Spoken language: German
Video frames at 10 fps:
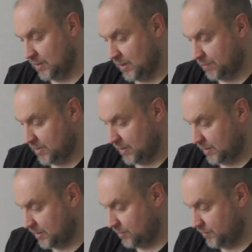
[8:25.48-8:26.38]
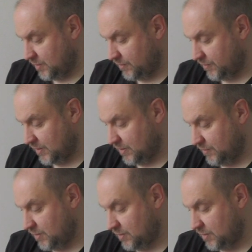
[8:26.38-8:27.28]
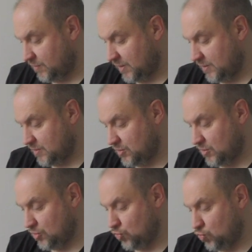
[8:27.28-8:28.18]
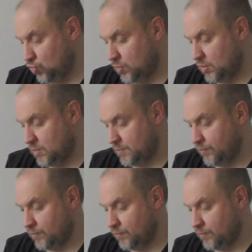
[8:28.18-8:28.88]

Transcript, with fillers: Ich habe keine Ahnung, wie der verwandelt wird. Ich weiß nur,